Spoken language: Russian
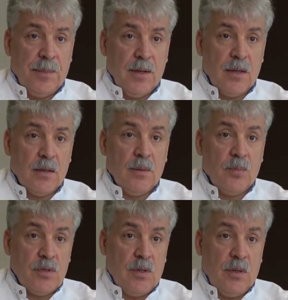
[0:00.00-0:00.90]
Ну, и
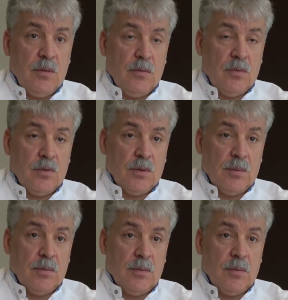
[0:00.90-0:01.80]
после этого вдруг
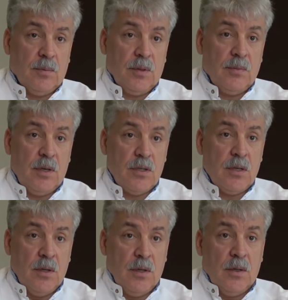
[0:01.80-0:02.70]
ты понимаешь,
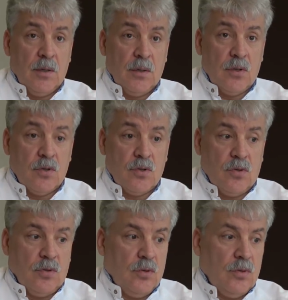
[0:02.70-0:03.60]

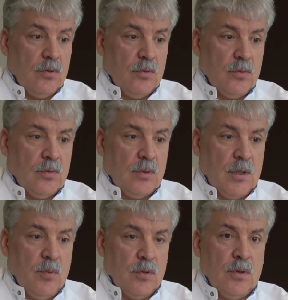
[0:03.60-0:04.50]
что ты
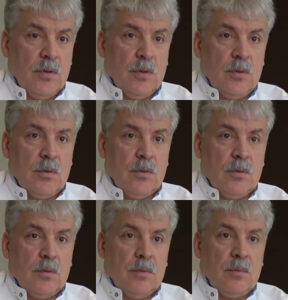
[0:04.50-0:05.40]
работал,
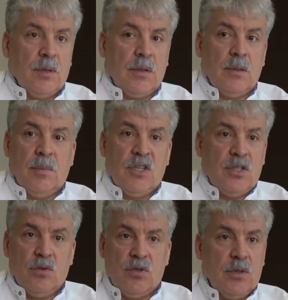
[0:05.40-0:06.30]
платил
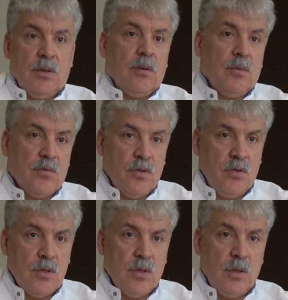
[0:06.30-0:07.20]
большие очень
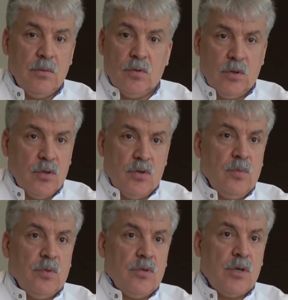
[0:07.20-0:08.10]
взносы, и вдруг ничего
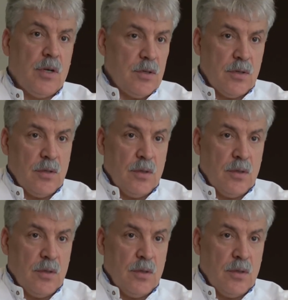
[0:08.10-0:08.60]
не получаешь.